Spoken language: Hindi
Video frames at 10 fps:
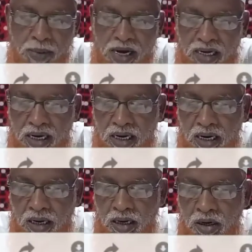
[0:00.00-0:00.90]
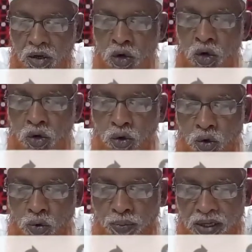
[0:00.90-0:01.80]
बाकी रखा
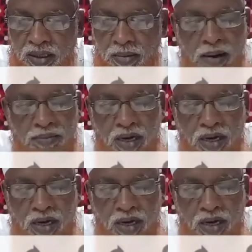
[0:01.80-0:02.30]
नूह पर तमाम